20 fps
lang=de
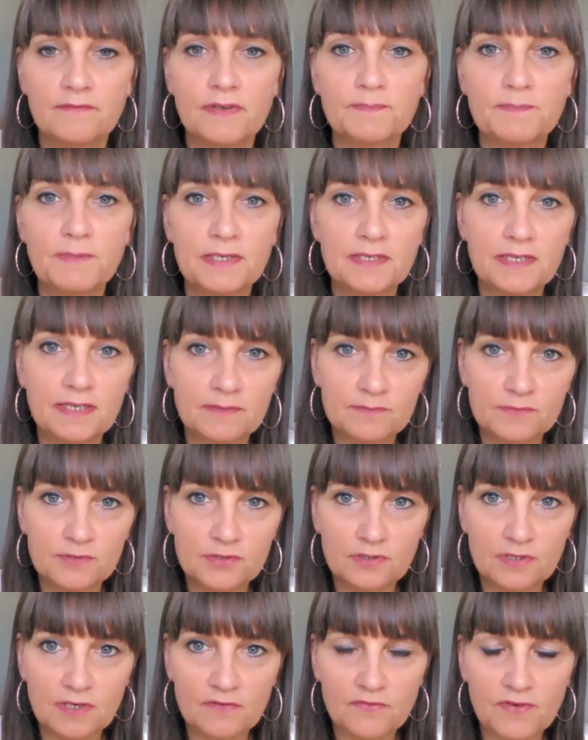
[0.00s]
wenn man eben
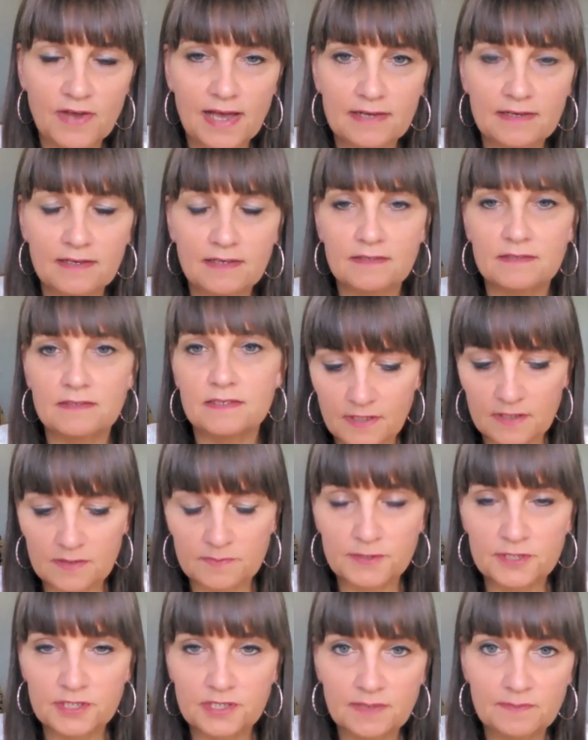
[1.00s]
schon erfahren hat,
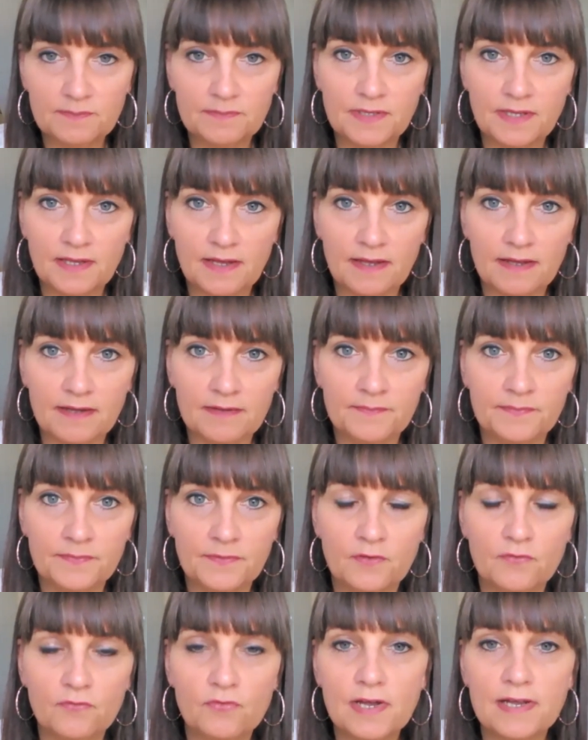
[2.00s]
dass bestimmte
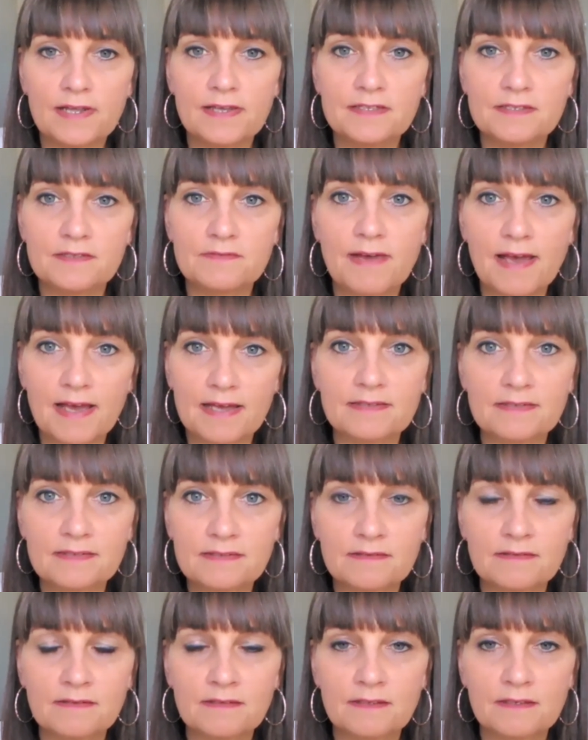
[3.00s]

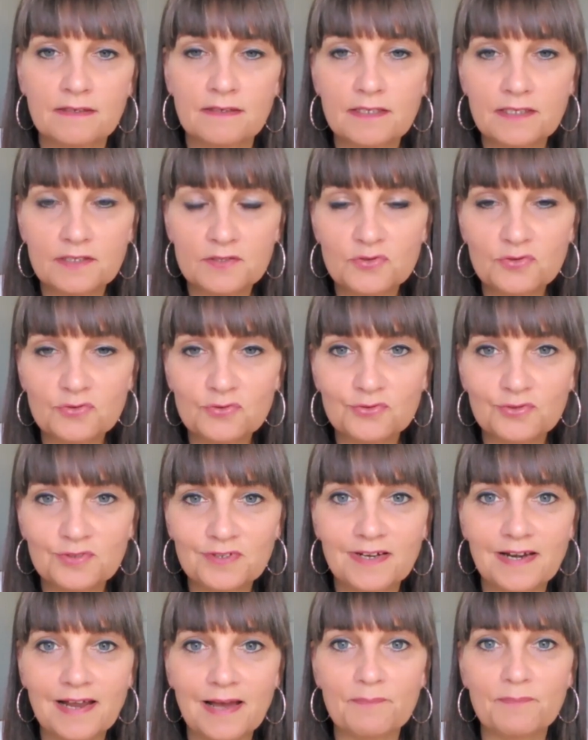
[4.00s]
Vorgehensweisen nicht so gut
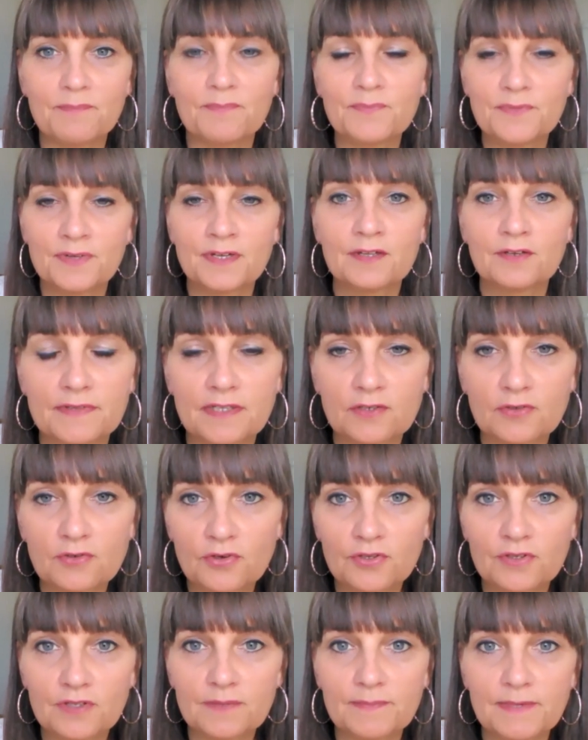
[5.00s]
klappen, dann
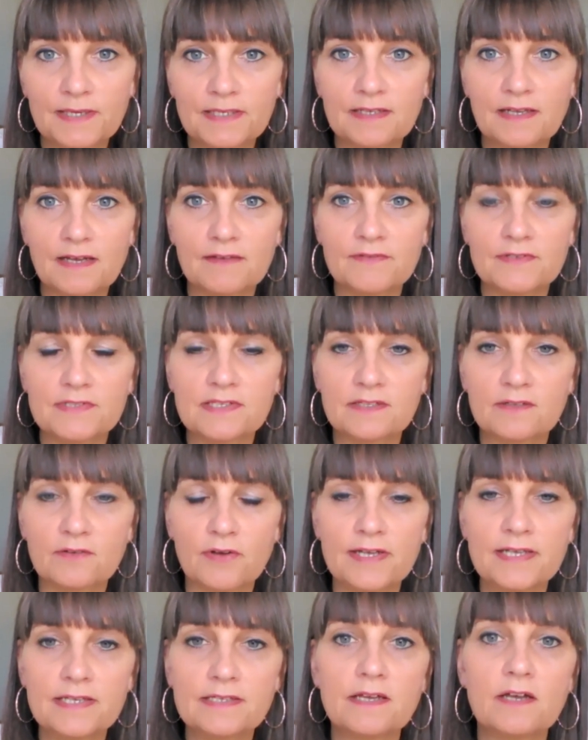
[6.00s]
könnte man ja was
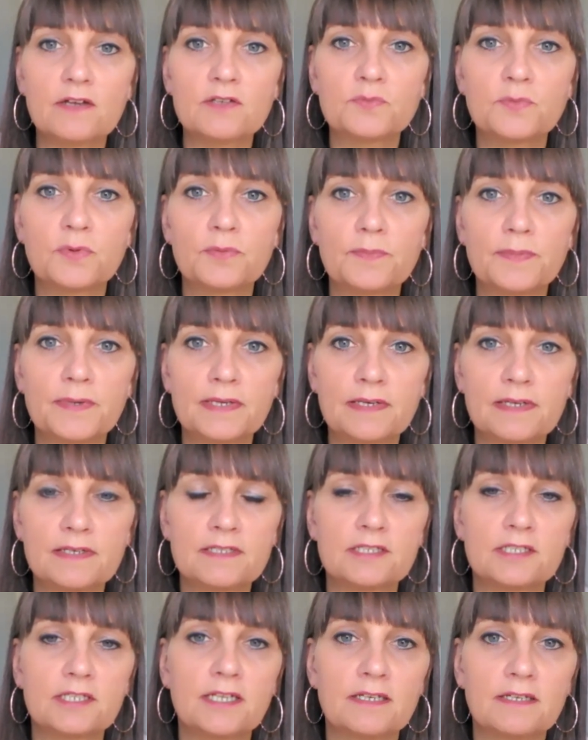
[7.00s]
Neues ausprobieren,
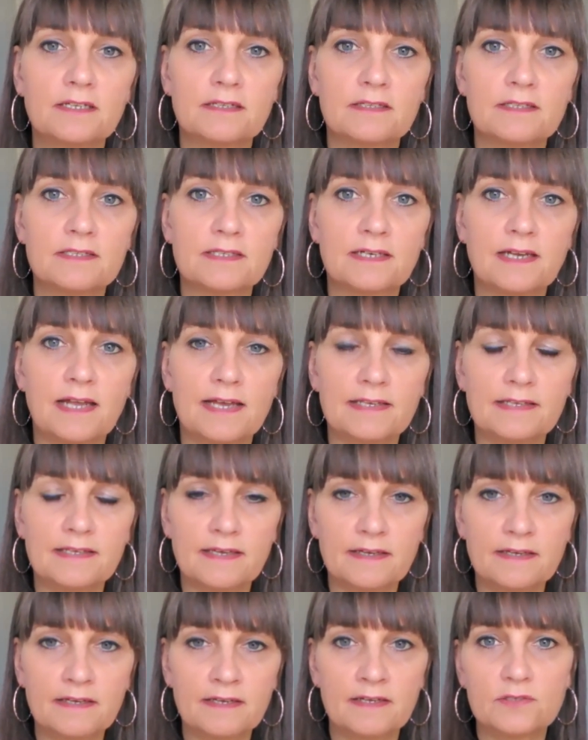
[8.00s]
als ständig das
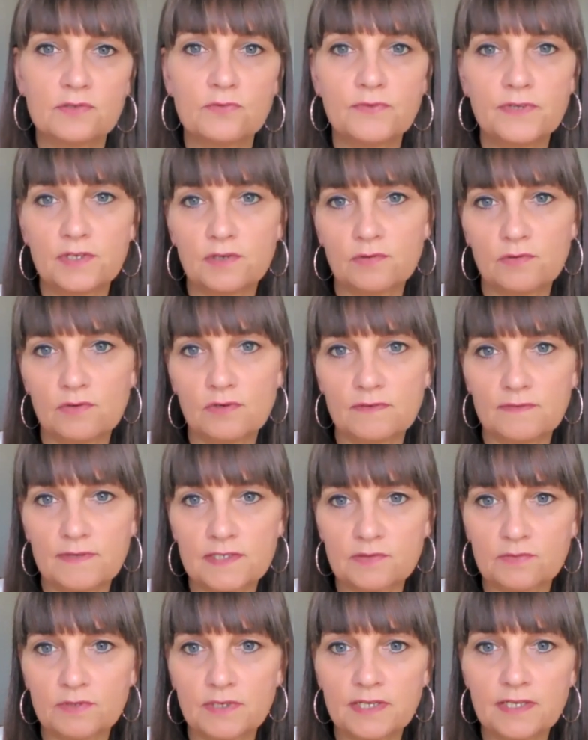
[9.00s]
Gleiche zu wiederholen,
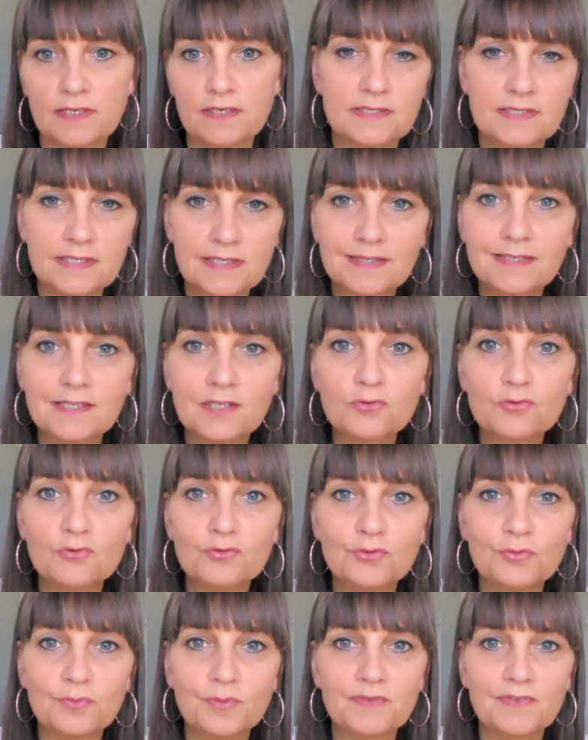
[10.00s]
was ohnehin sich nicht
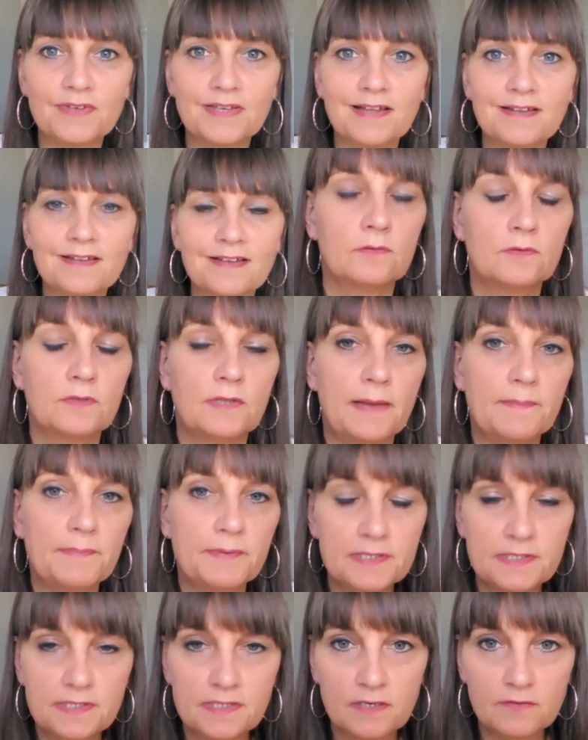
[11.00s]
gut bewährt. Und
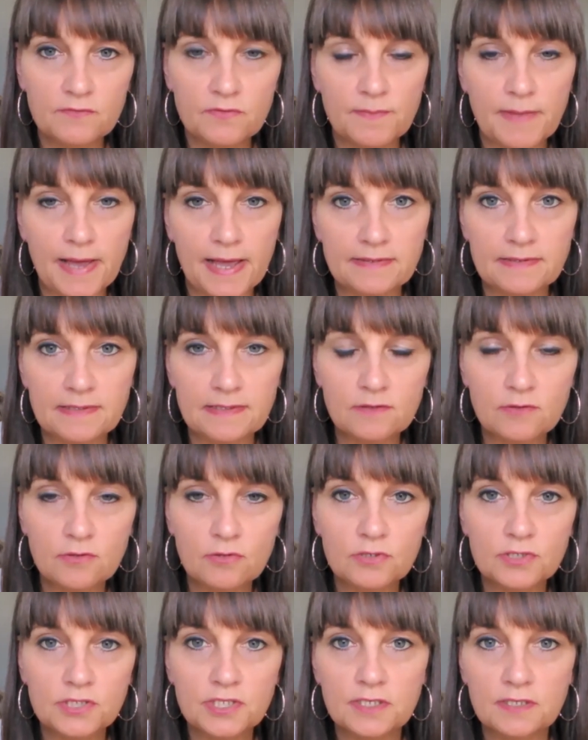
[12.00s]
abgesehen vom
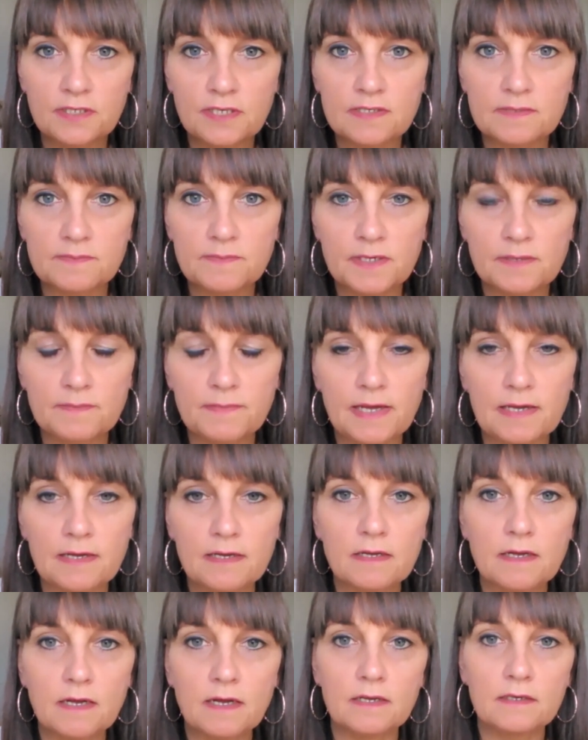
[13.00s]
Einzelcoaching, das man
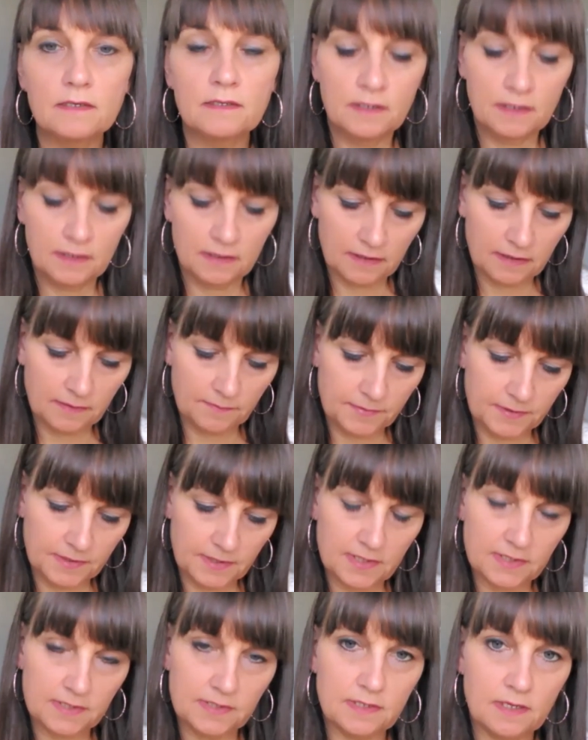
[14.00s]
machen kann, gibt
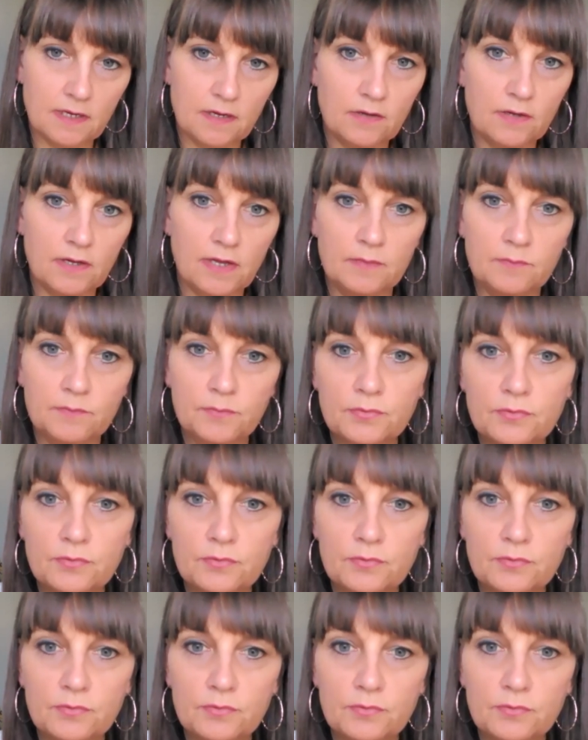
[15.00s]
es auch ein